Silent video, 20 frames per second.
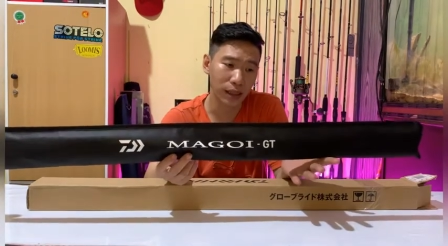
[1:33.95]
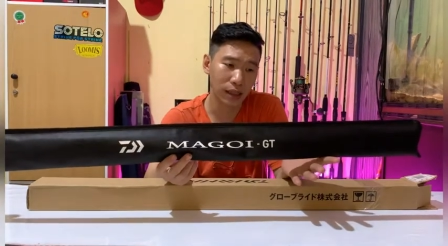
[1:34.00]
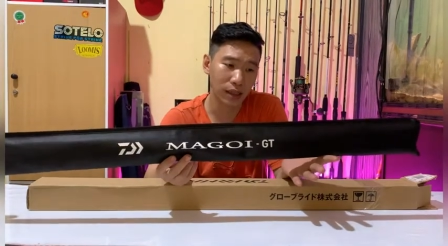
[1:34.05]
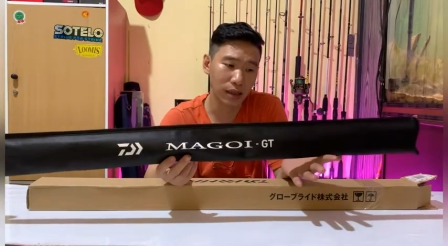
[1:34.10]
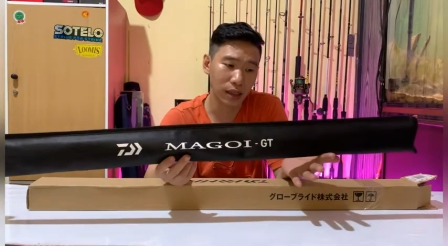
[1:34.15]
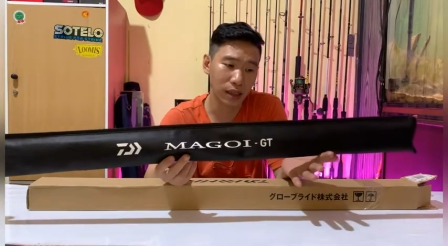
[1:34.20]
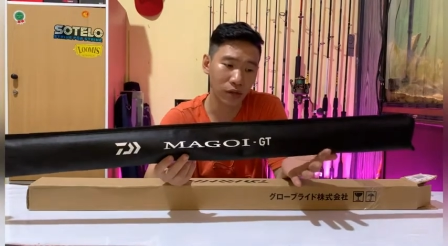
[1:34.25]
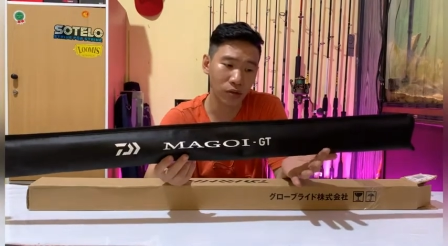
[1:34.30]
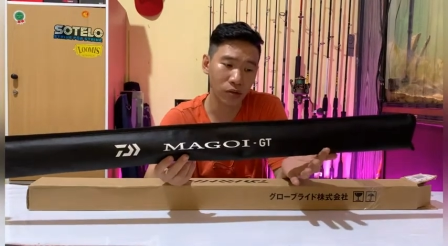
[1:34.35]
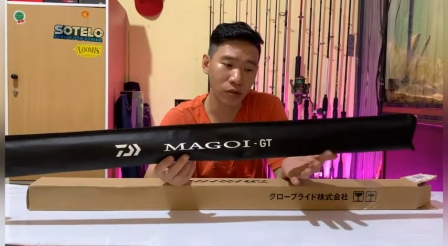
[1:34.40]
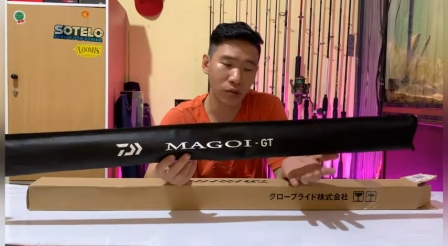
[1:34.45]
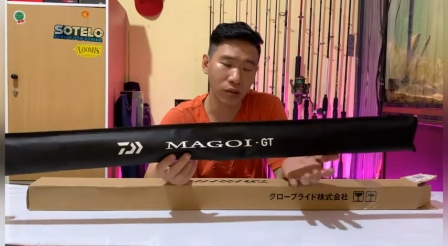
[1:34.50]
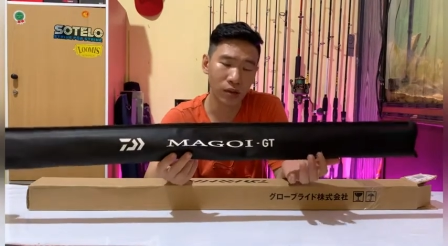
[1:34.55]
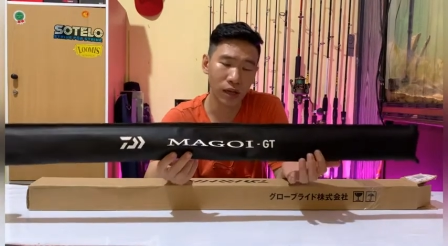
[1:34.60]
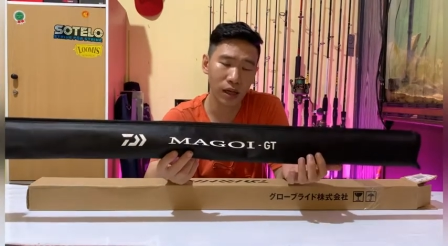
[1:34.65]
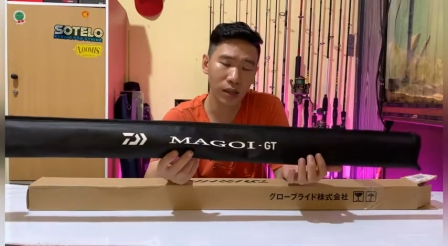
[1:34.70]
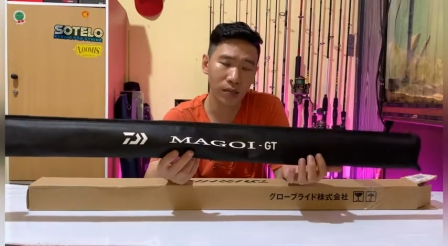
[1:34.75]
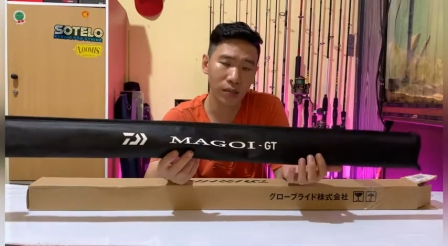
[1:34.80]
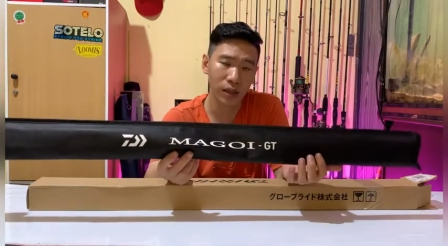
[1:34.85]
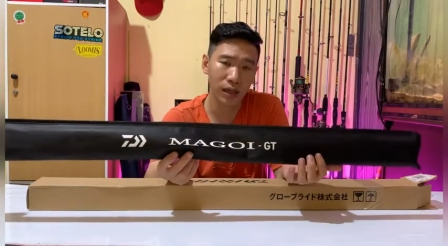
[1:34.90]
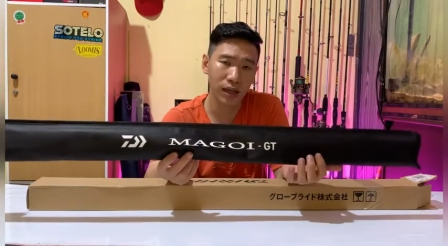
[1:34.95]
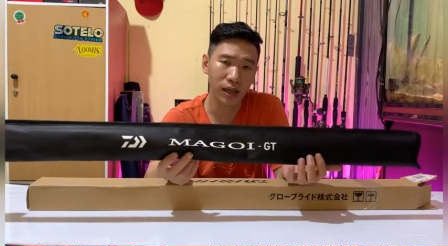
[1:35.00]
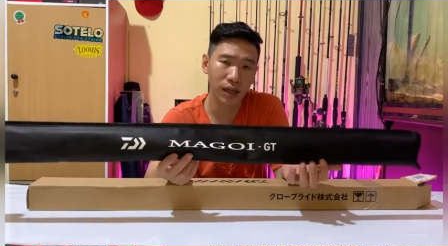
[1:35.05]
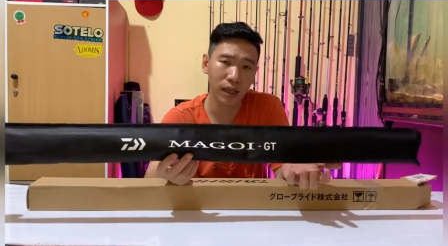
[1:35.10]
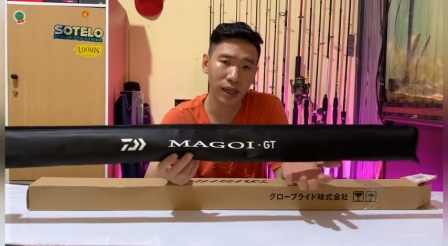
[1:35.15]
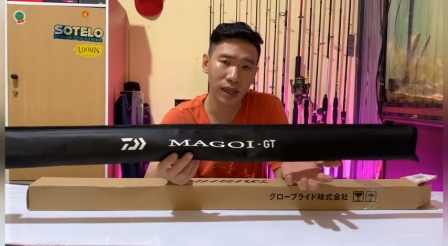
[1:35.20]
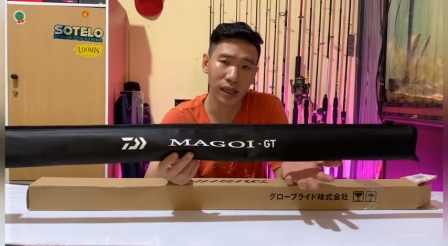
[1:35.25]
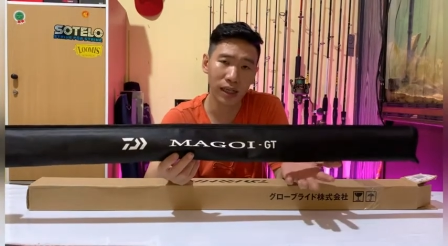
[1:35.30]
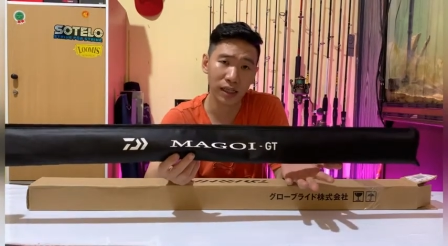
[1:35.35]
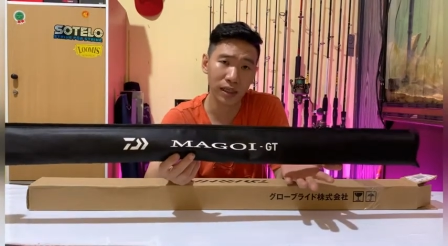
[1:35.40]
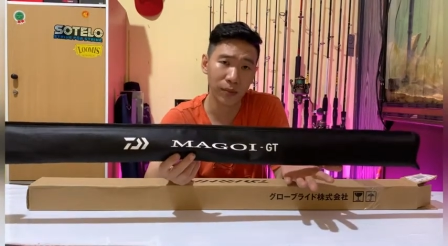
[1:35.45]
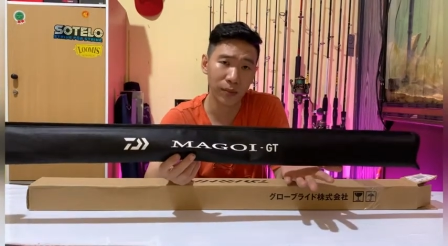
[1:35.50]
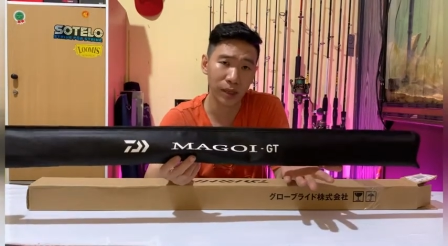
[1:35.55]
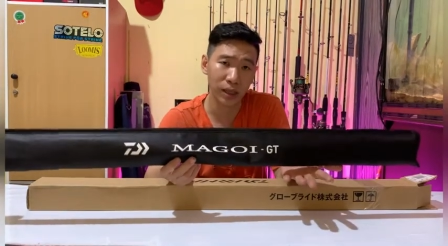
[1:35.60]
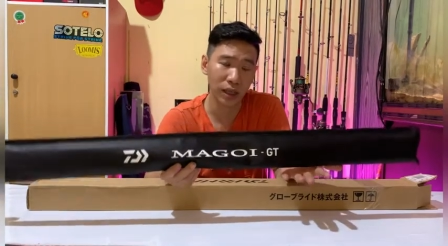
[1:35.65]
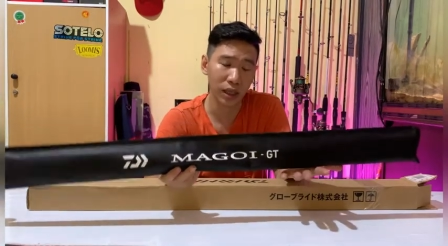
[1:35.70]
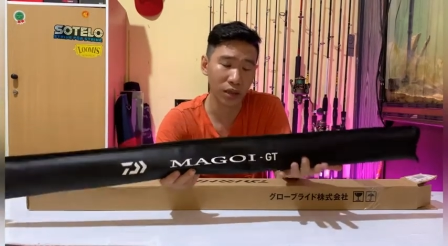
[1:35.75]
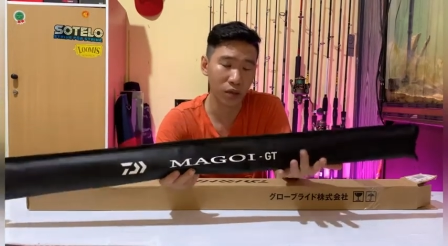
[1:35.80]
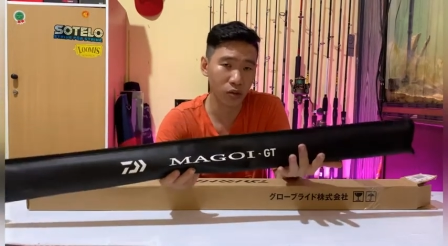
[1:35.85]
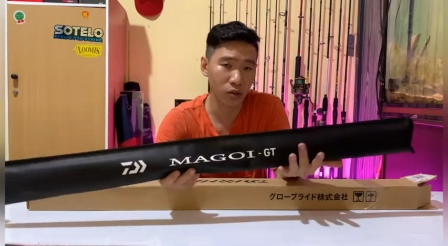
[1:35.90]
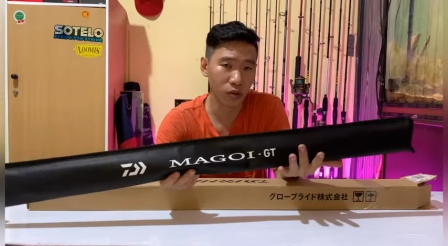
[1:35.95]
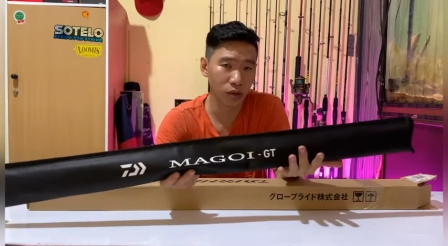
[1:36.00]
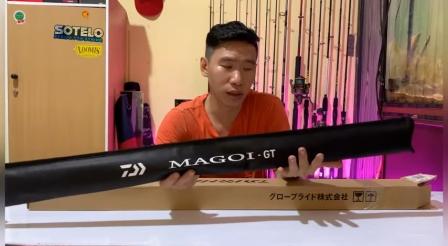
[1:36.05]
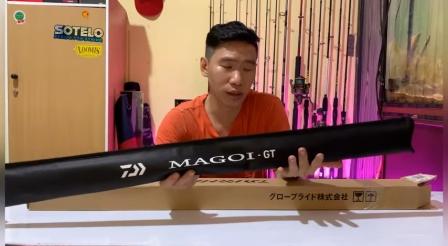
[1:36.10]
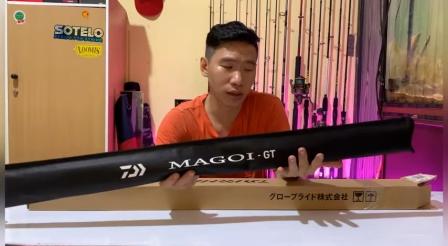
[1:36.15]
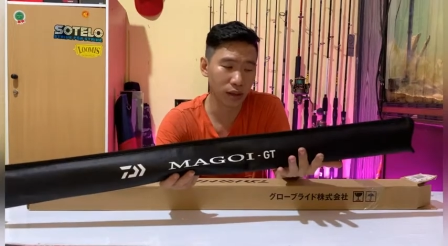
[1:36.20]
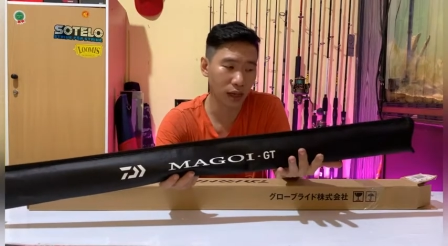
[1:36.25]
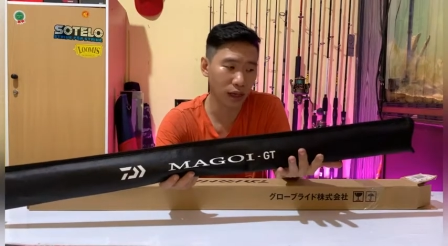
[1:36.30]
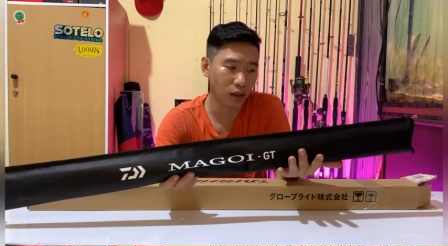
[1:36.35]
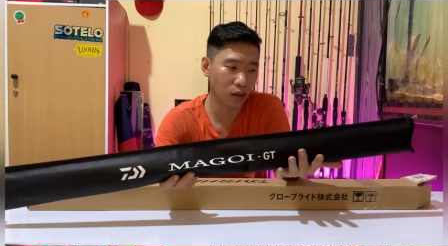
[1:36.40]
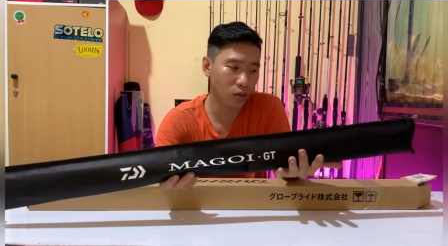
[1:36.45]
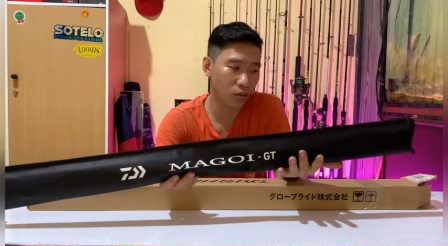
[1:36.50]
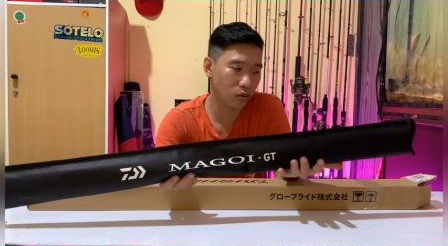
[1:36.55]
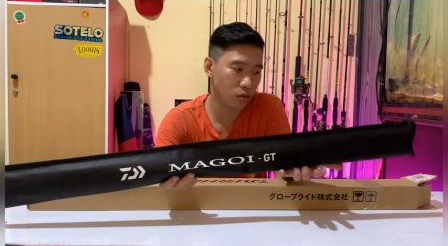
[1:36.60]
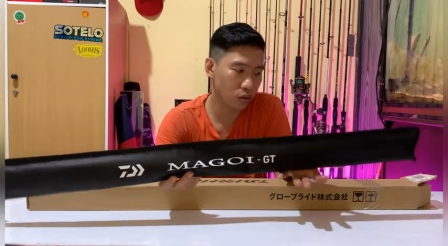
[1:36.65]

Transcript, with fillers: angler 1 juta lebih dikit nggak sampai 1 juta 100